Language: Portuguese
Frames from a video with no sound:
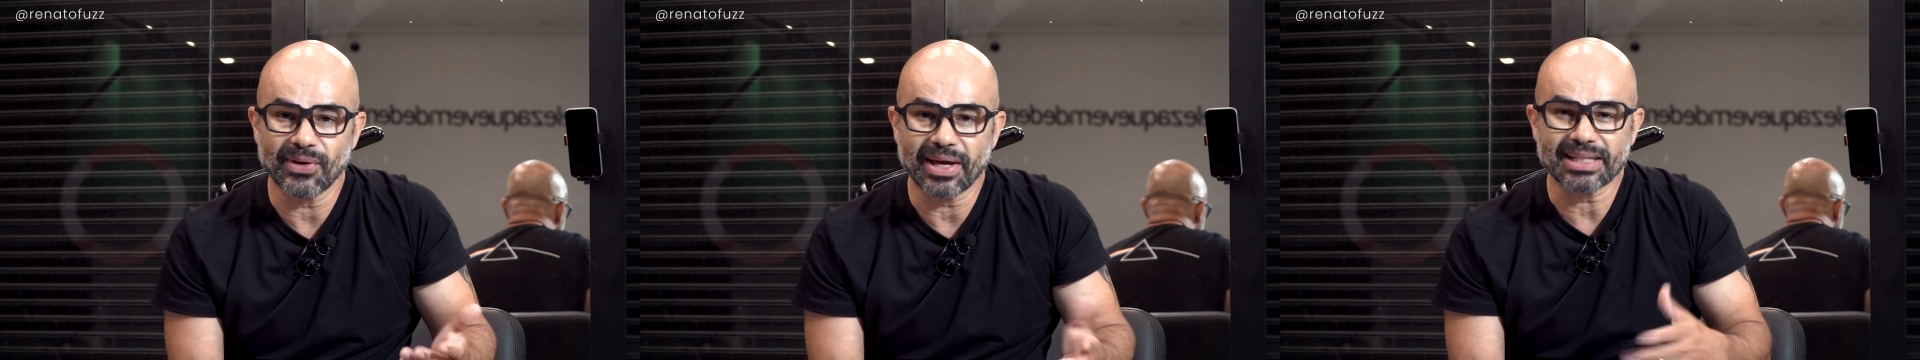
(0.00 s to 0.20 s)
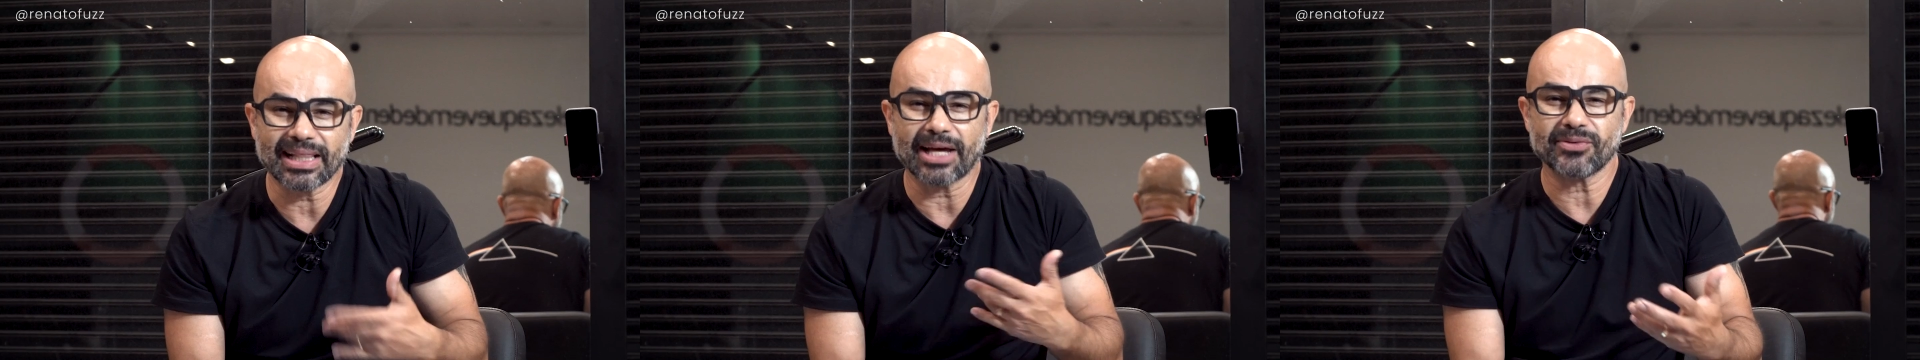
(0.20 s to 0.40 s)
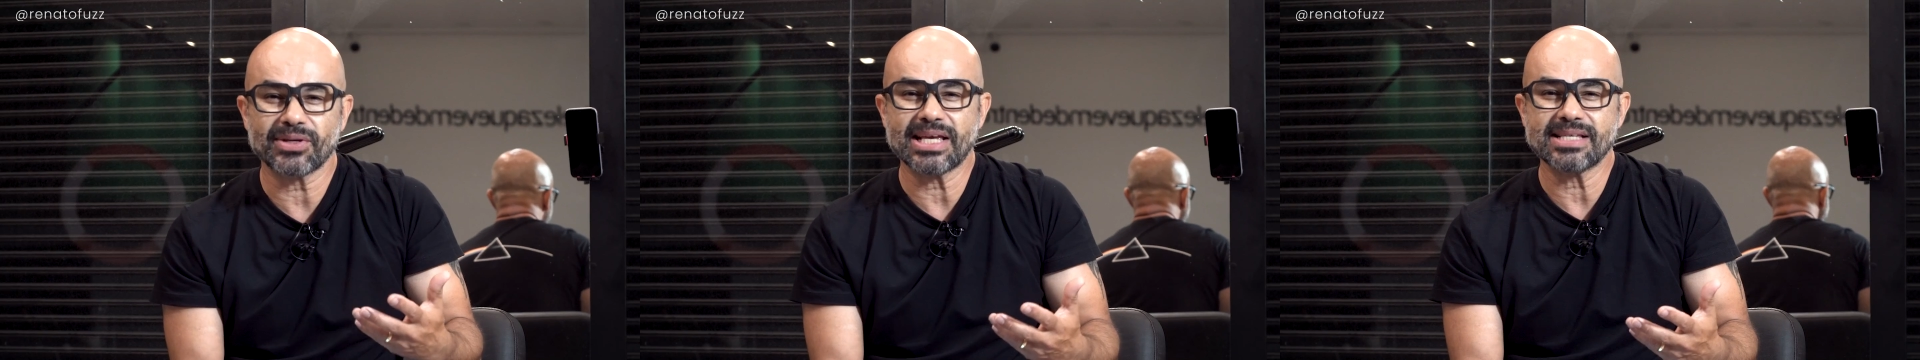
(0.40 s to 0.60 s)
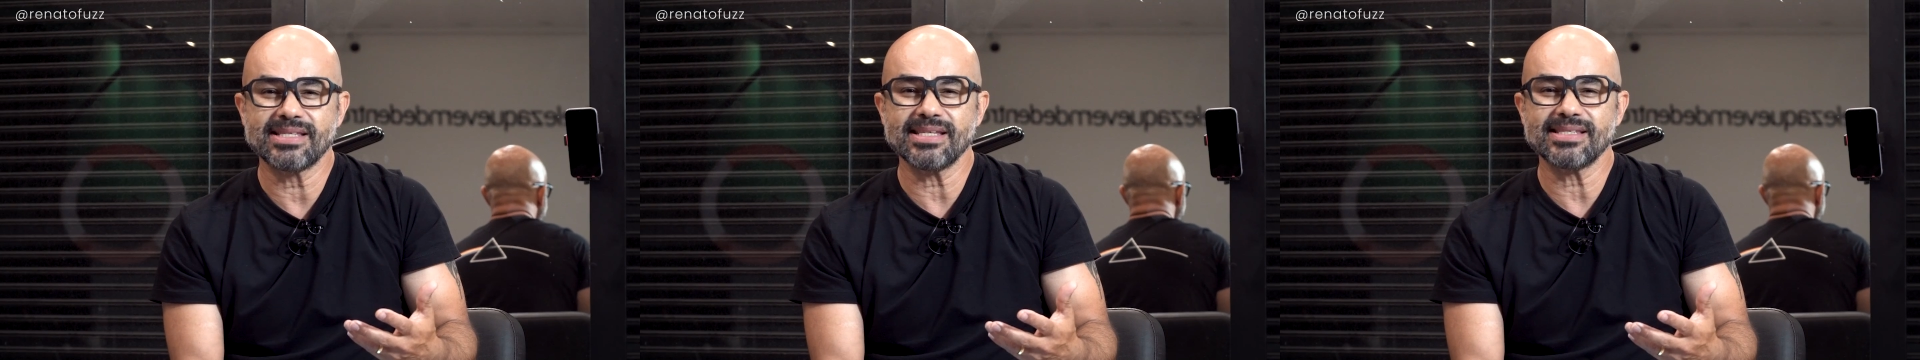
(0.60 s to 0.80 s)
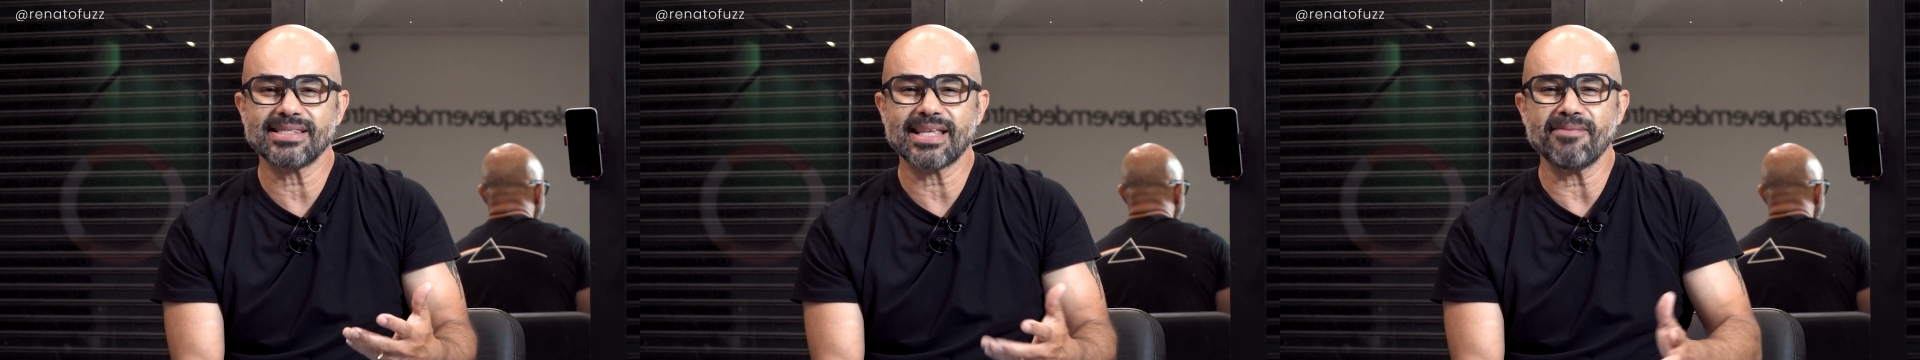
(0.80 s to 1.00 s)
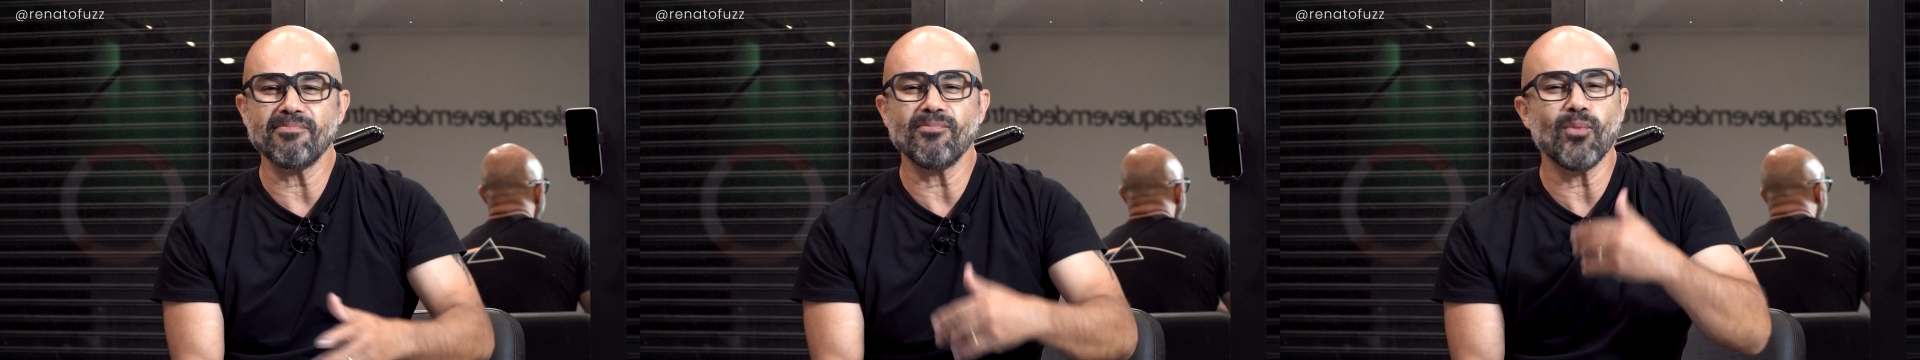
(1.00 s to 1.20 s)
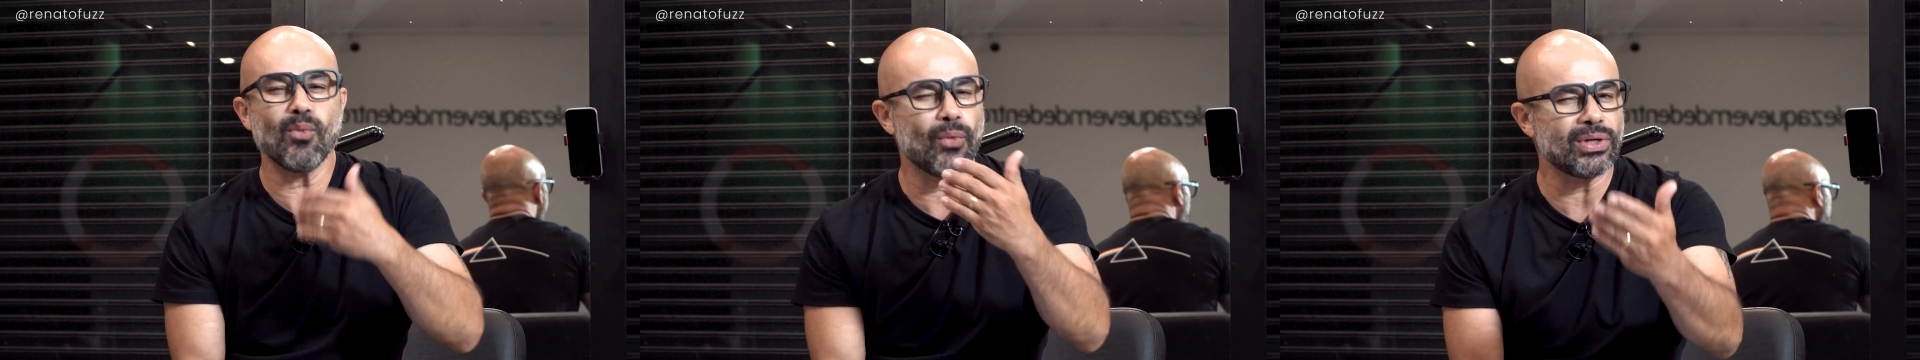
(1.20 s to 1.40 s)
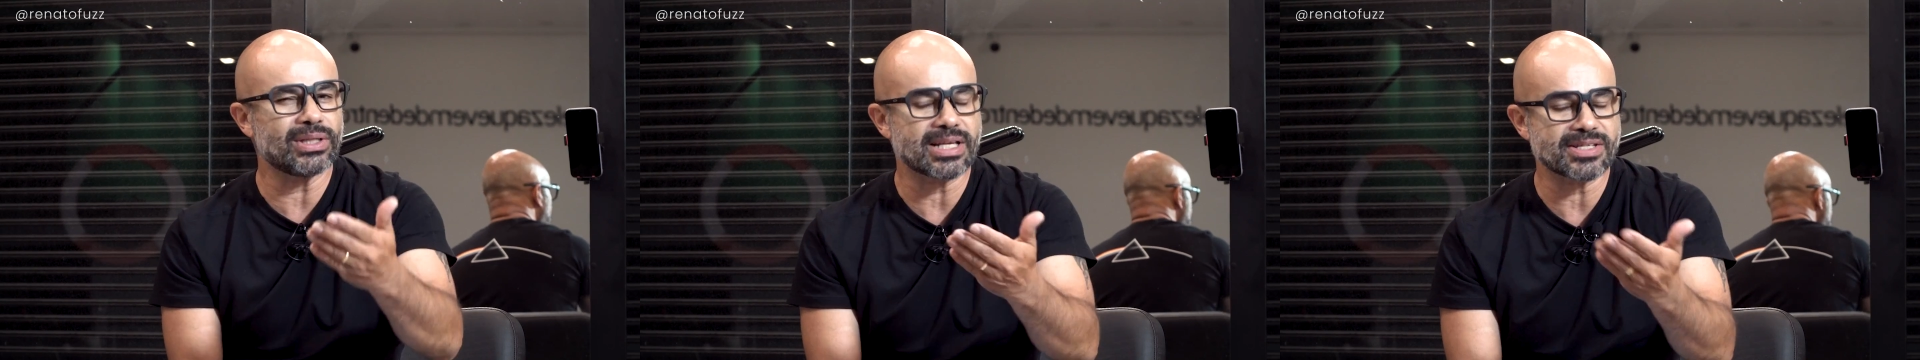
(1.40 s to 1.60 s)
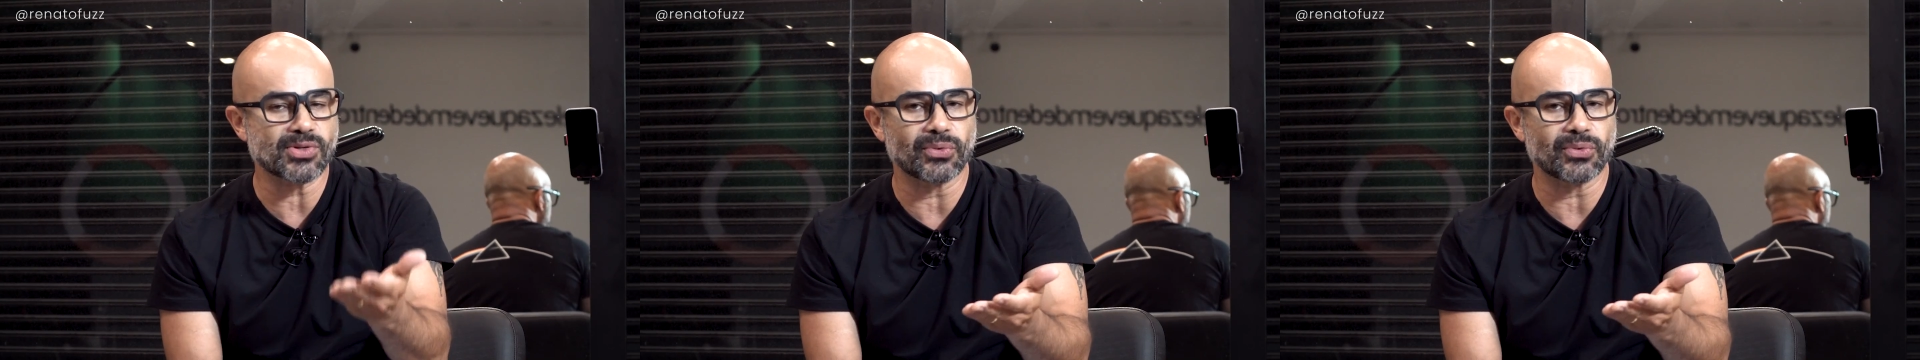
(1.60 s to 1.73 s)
É claro que existem muitas